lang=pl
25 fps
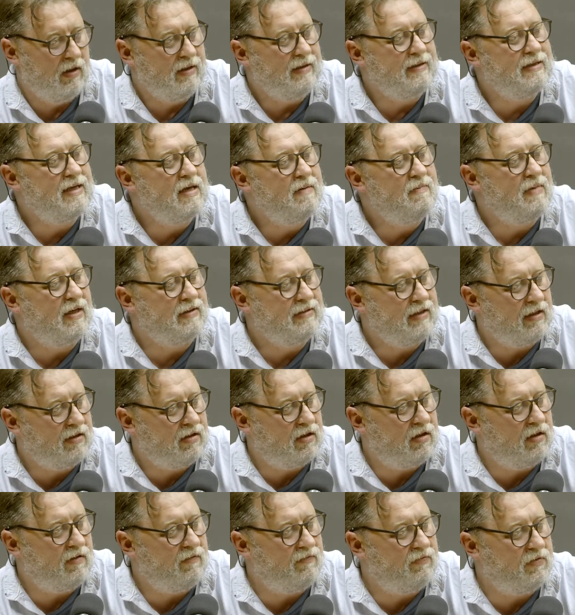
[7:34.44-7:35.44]
Nie ma,
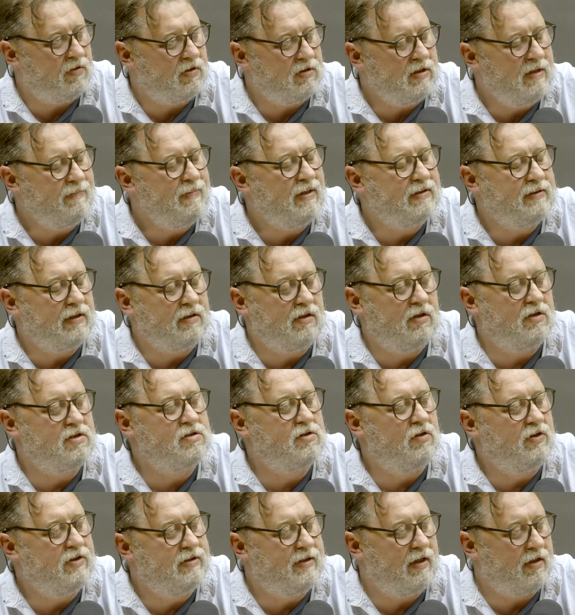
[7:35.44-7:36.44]
takiej, nie ma takiej
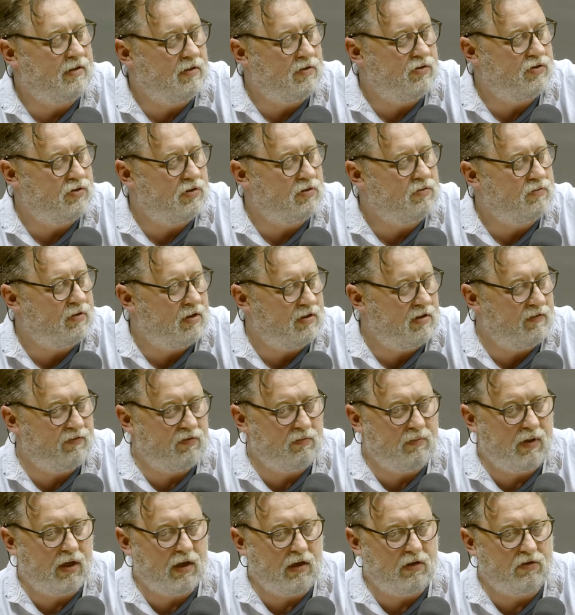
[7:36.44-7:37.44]
solidarności, która nie
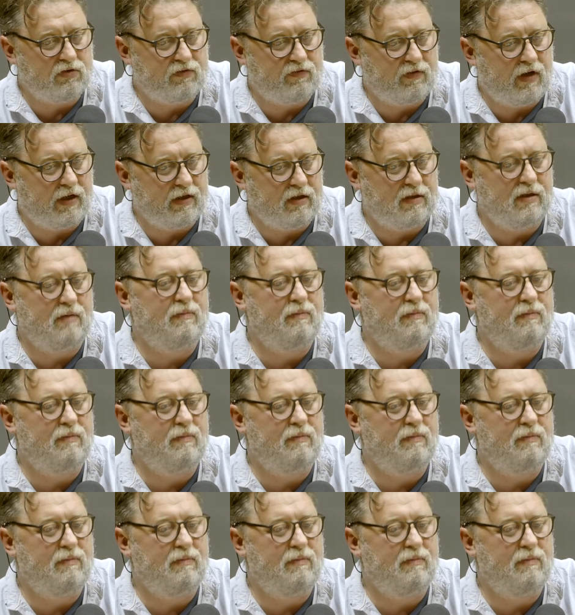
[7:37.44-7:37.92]
wymaga odwagi.